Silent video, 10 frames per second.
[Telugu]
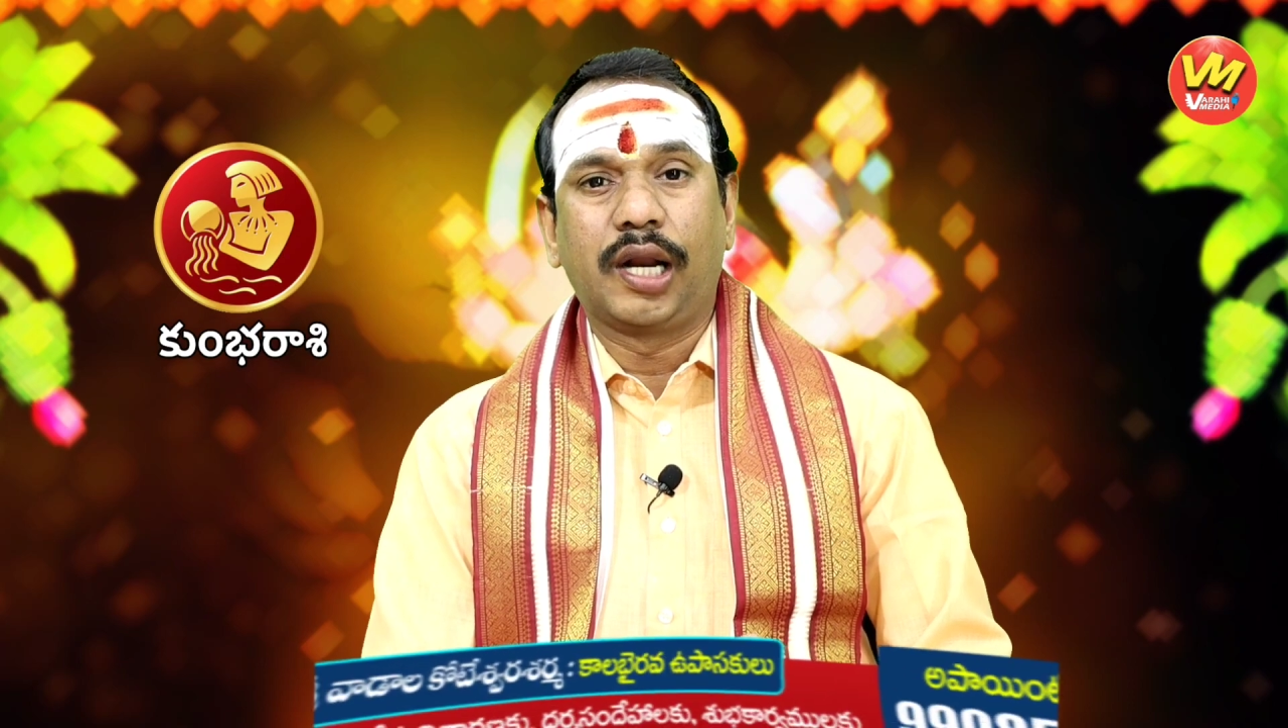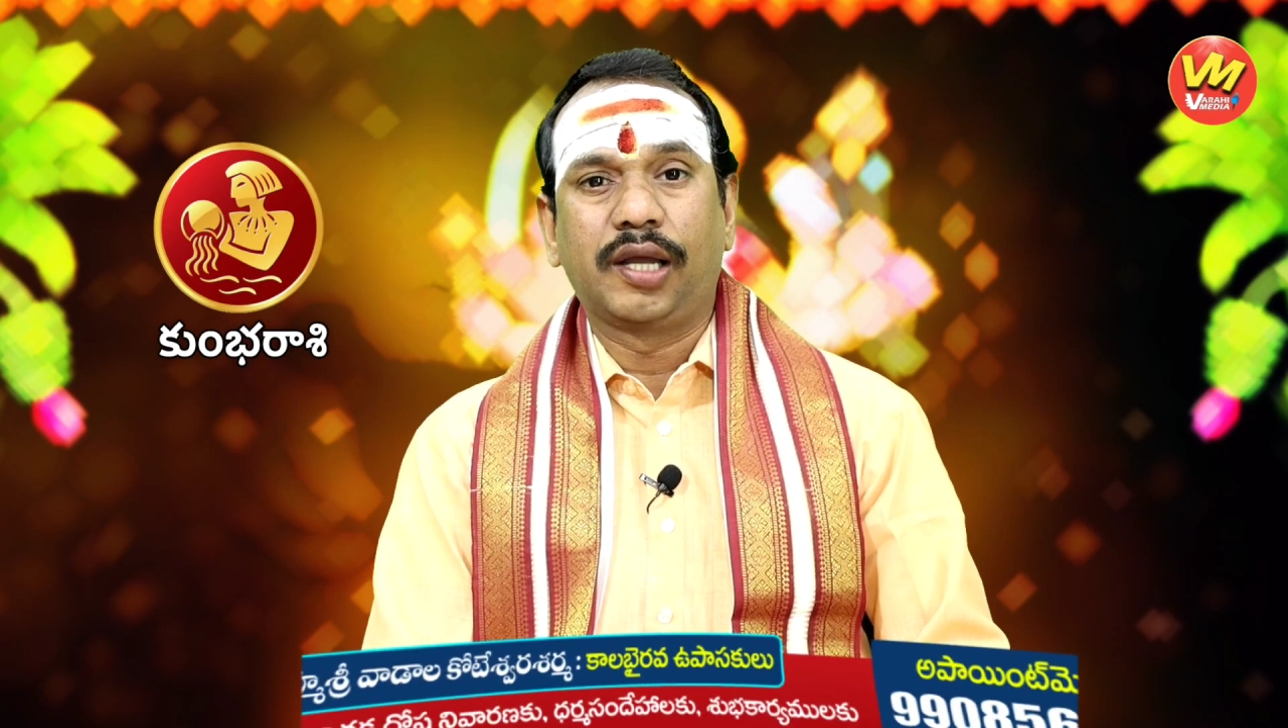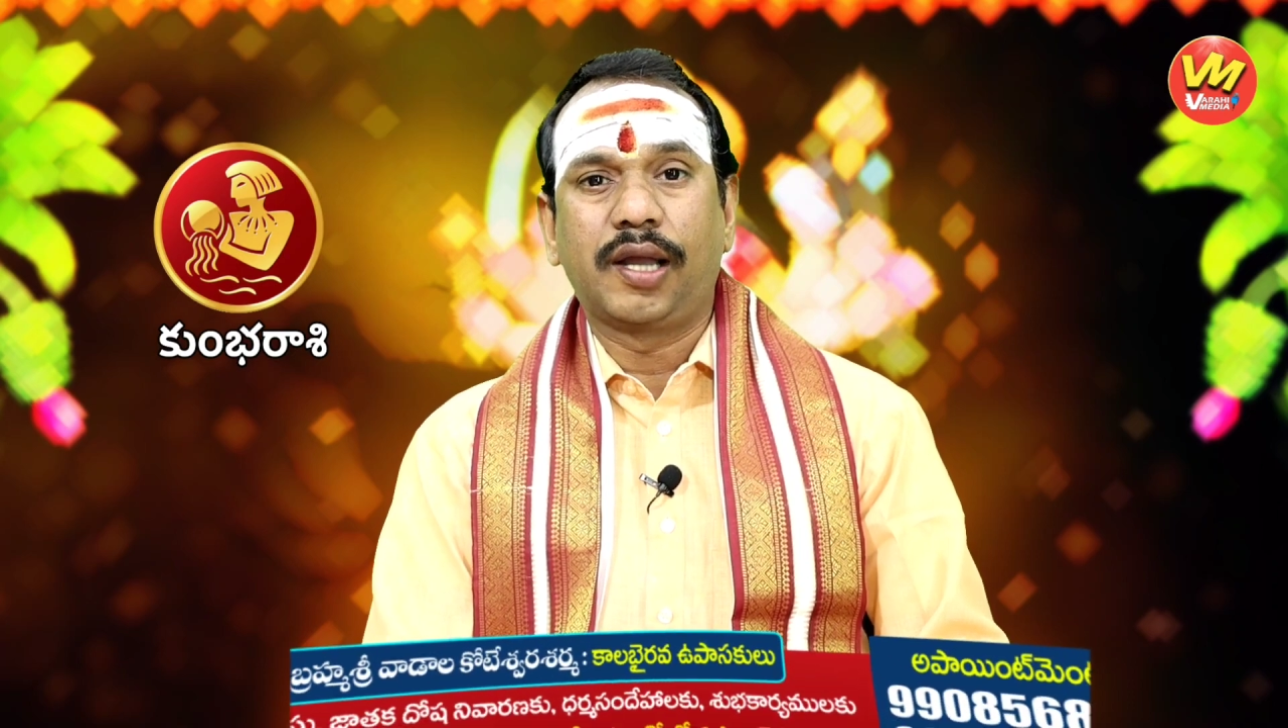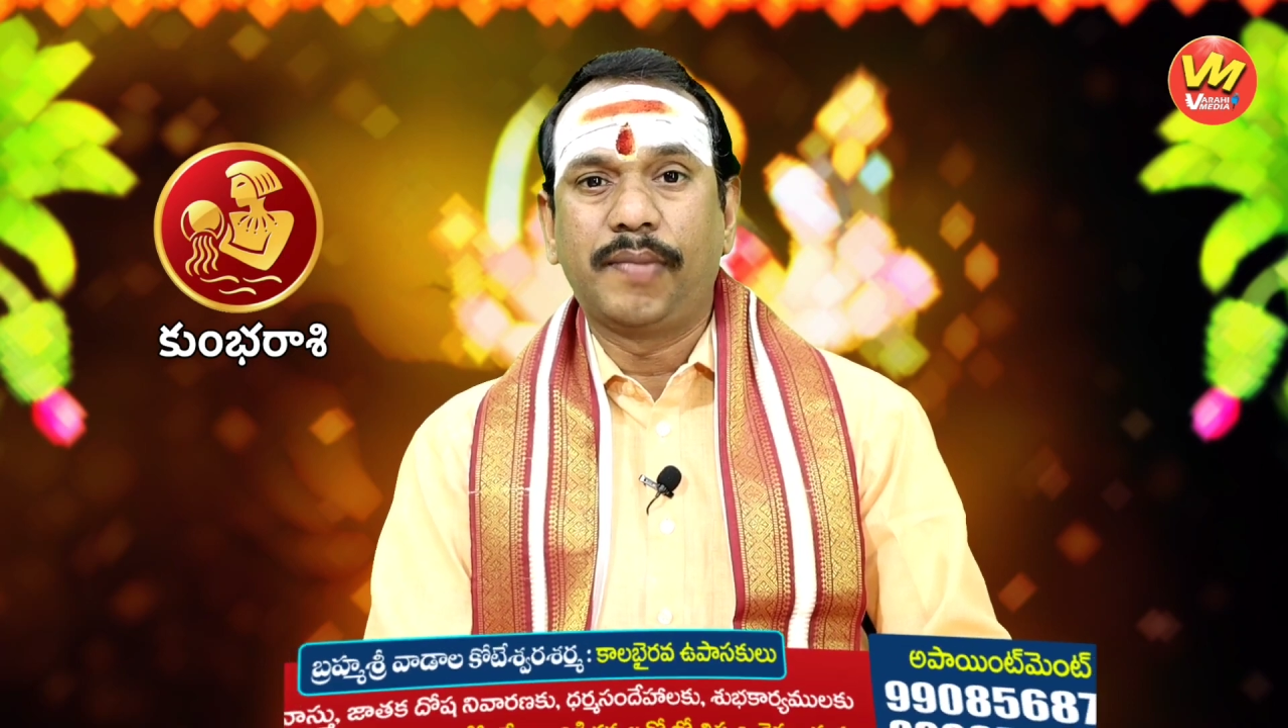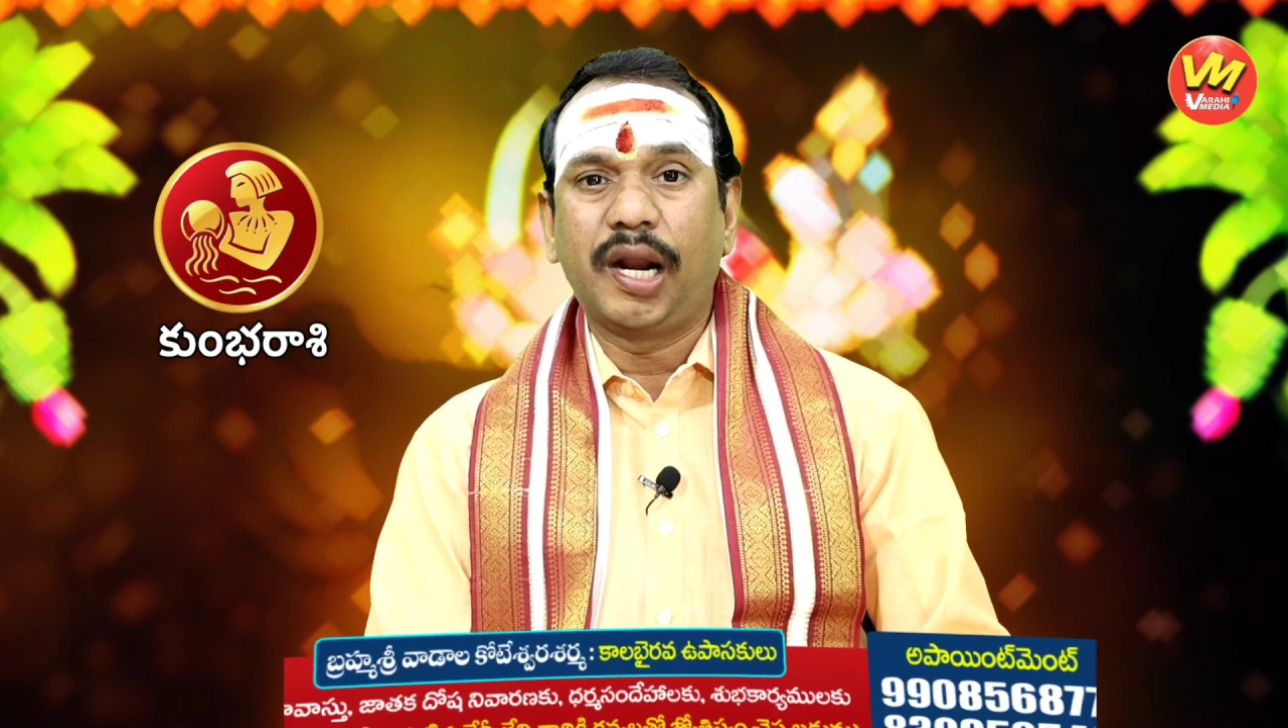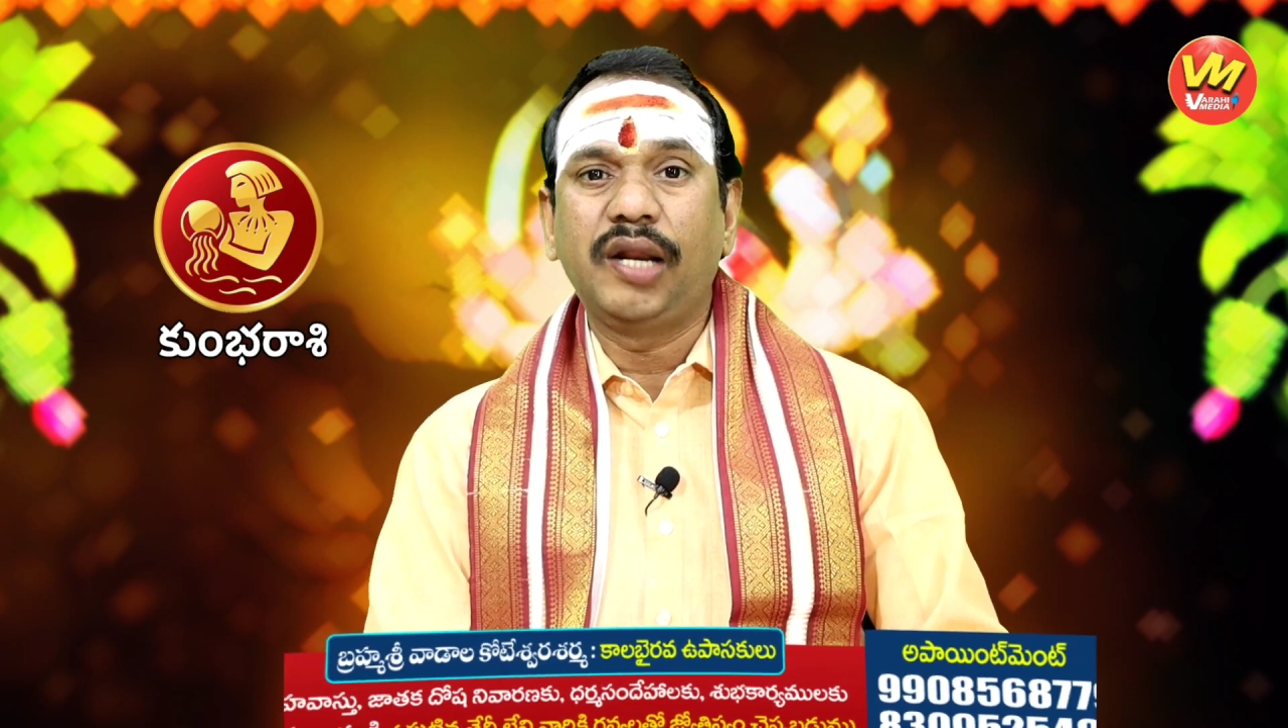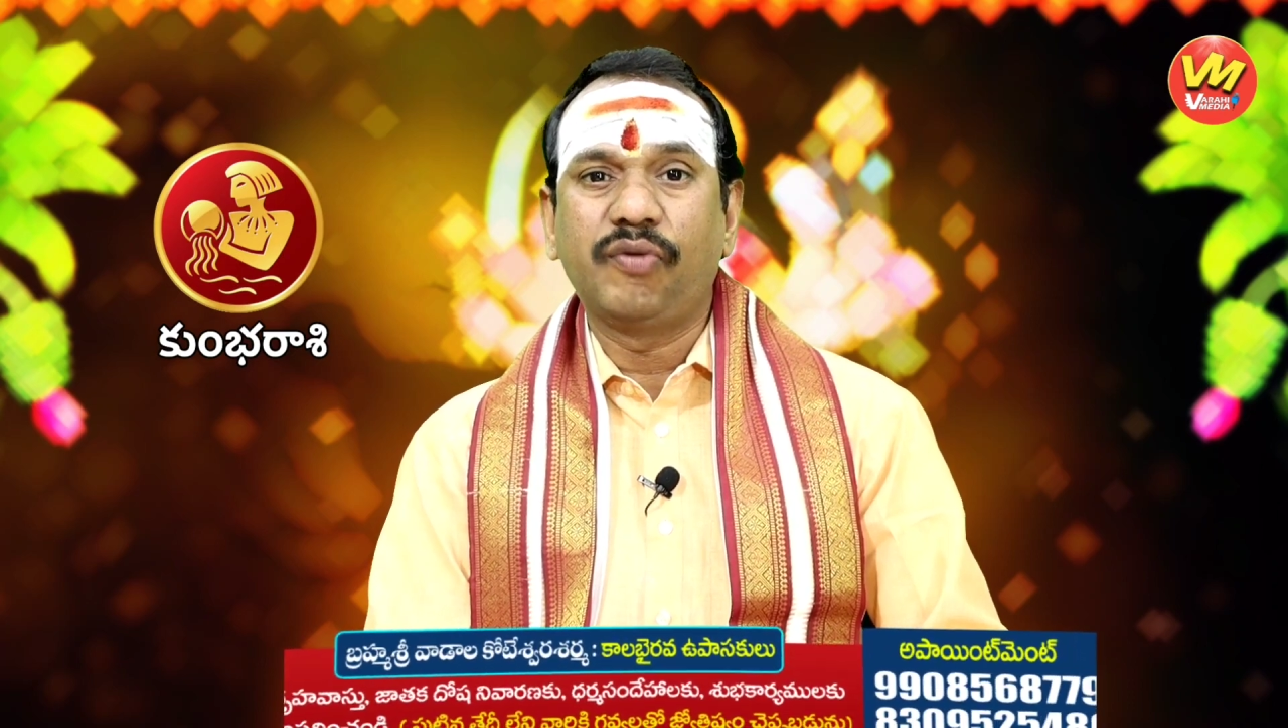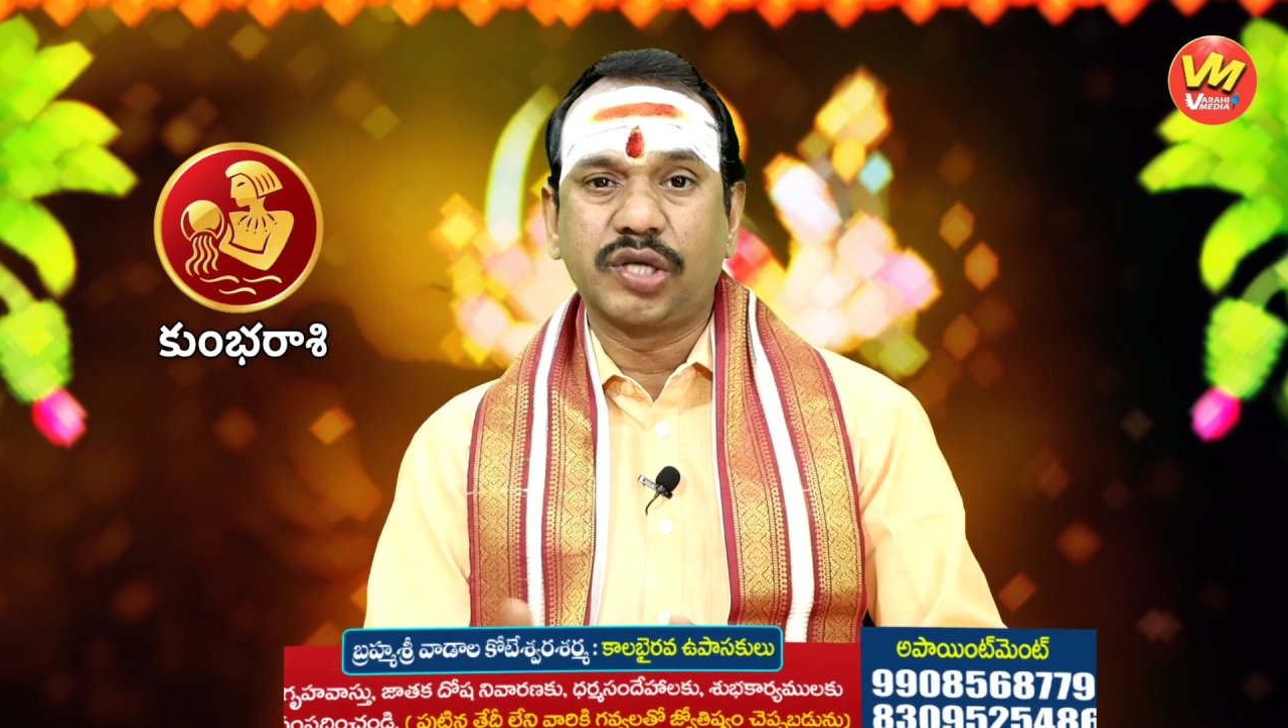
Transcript: గ్రహ గమనాన్ని